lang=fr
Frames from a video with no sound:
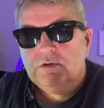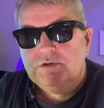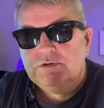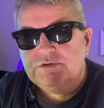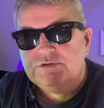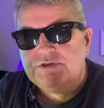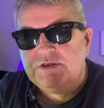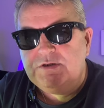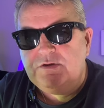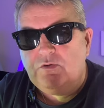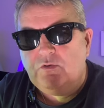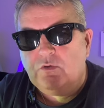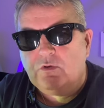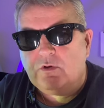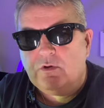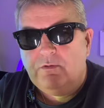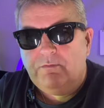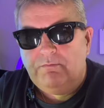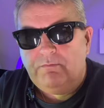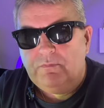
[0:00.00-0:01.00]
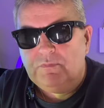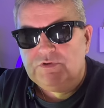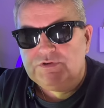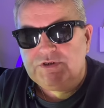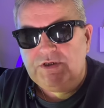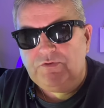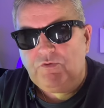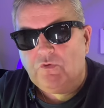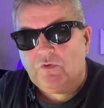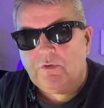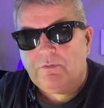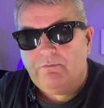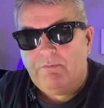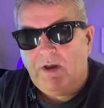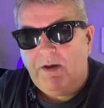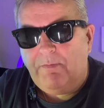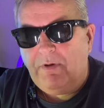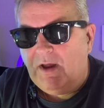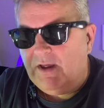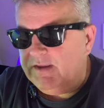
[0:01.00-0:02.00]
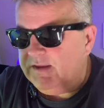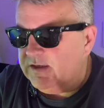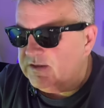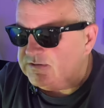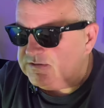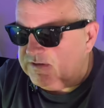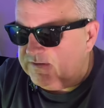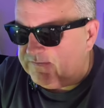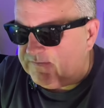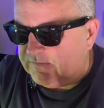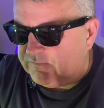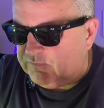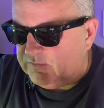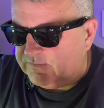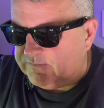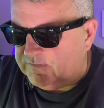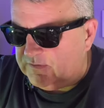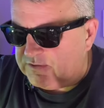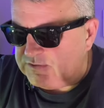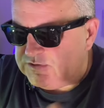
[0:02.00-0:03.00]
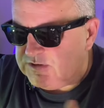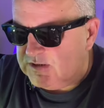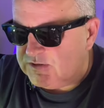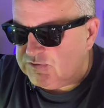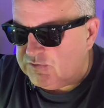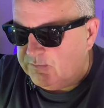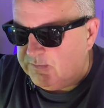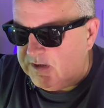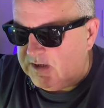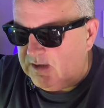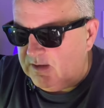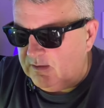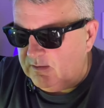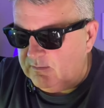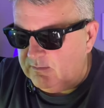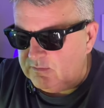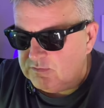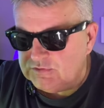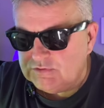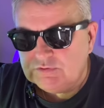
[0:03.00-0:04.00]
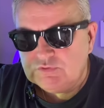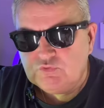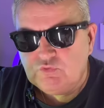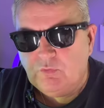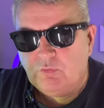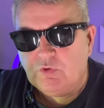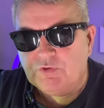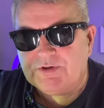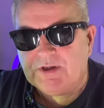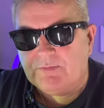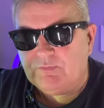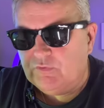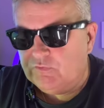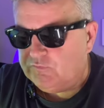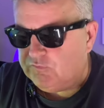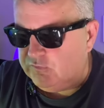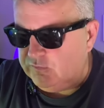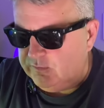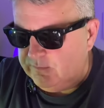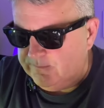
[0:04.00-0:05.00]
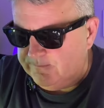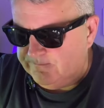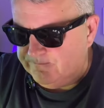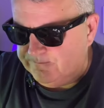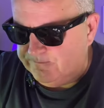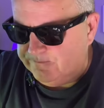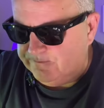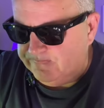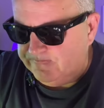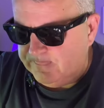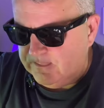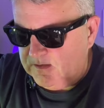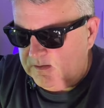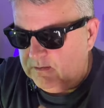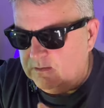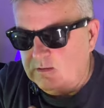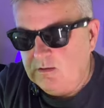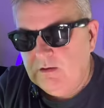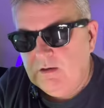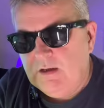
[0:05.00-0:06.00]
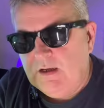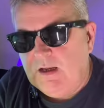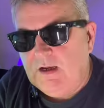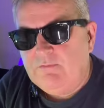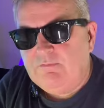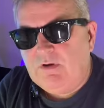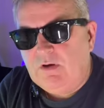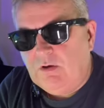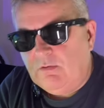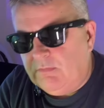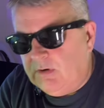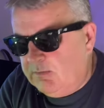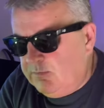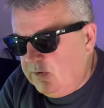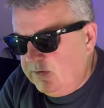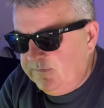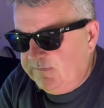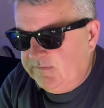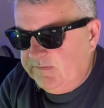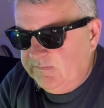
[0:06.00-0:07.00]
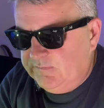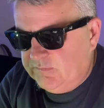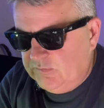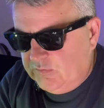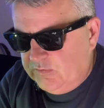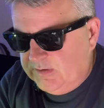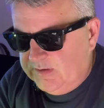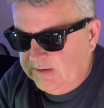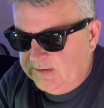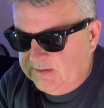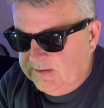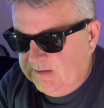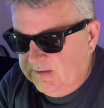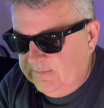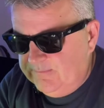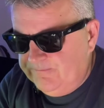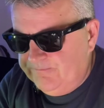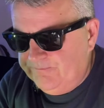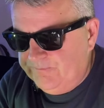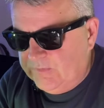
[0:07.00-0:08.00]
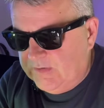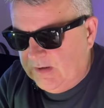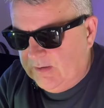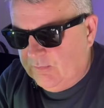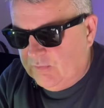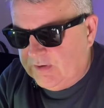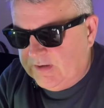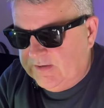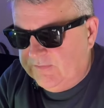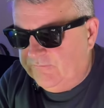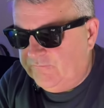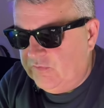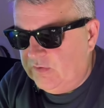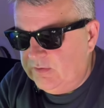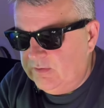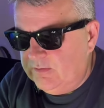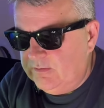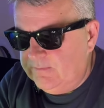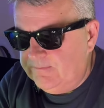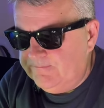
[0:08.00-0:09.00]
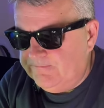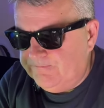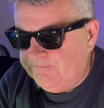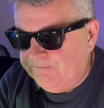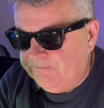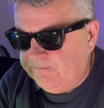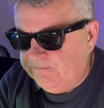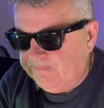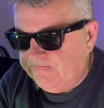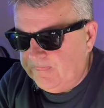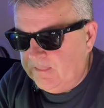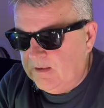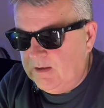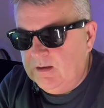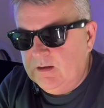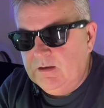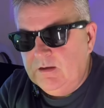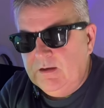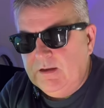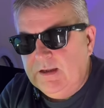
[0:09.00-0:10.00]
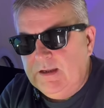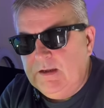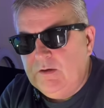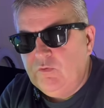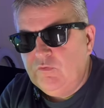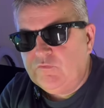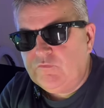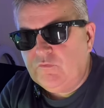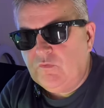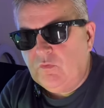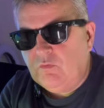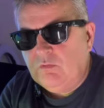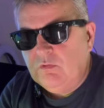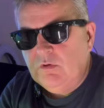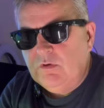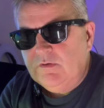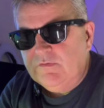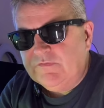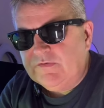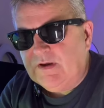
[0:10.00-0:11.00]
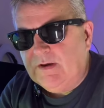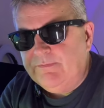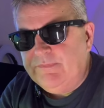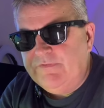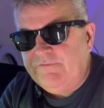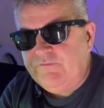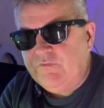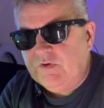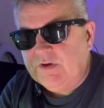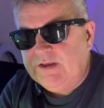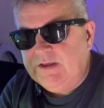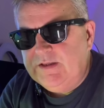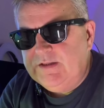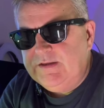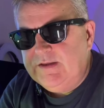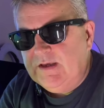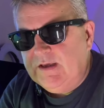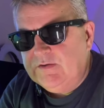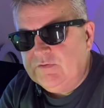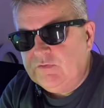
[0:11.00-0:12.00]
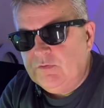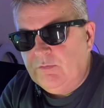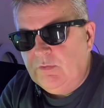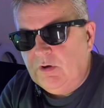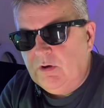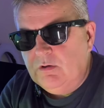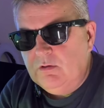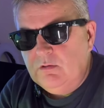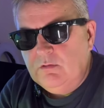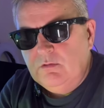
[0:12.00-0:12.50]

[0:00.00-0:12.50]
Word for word: J'ai donc, j'ai donc ma Braille 660, je la jumelle, double tape dessus elle va normalement ici se connecter à mon iPhone. Mm. Et le son 660. sera bifurqué directement.